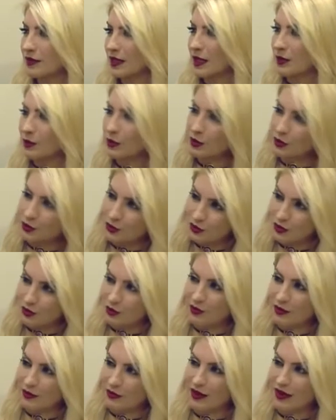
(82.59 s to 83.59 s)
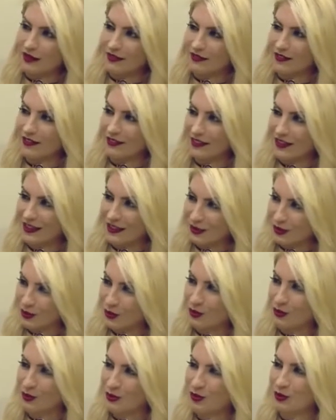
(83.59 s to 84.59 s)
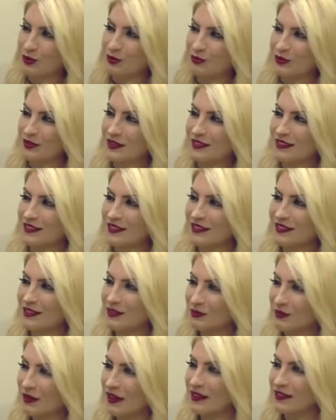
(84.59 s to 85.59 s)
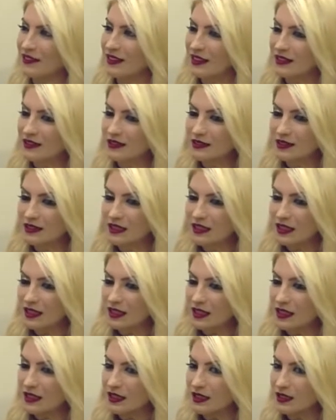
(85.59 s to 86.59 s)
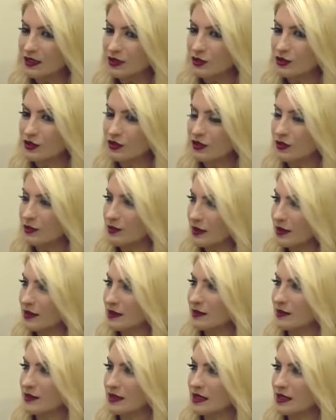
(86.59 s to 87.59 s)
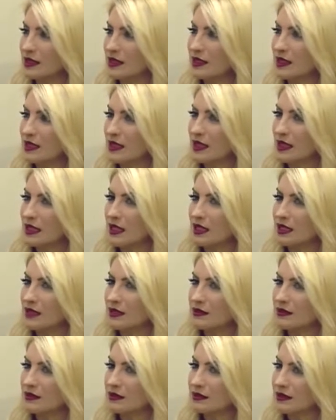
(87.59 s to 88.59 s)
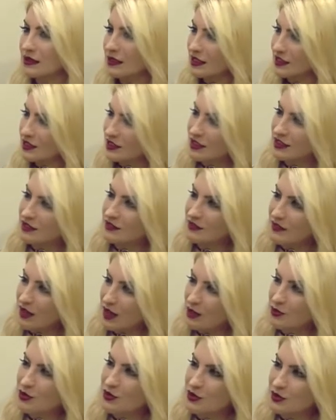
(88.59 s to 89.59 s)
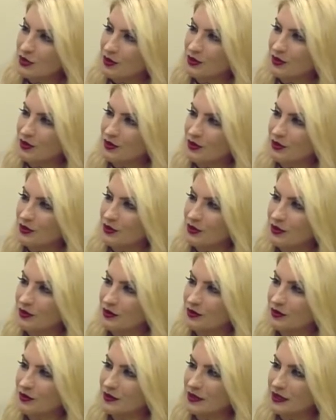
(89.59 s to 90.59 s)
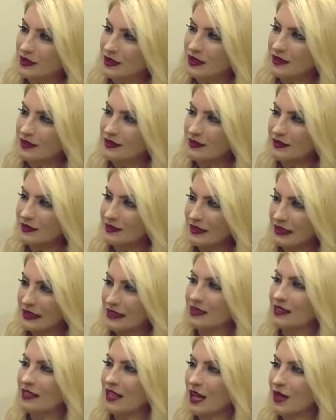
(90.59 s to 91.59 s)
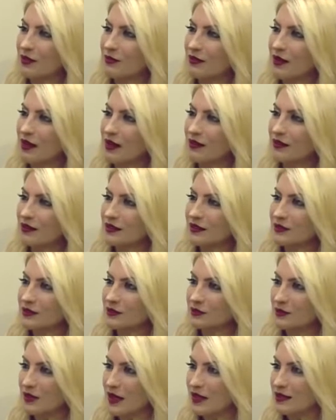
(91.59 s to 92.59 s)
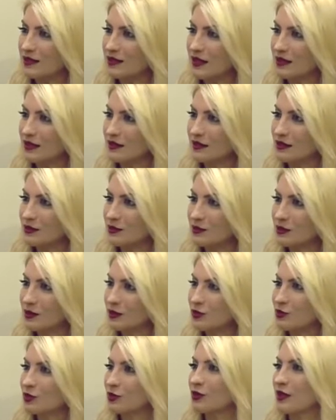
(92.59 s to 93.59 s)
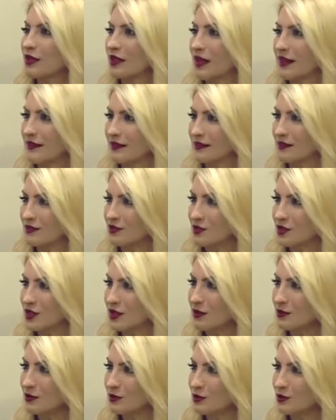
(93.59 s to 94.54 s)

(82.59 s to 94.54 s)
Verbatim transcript: Süper. Ama küçük bir bardak değildir o. Büyük bir bardaktır. Ee, çünkü bilirim ki e, gecenin vermiş olduğu işte dinlenme bağırsaklarımı suyla rahatlatacağım.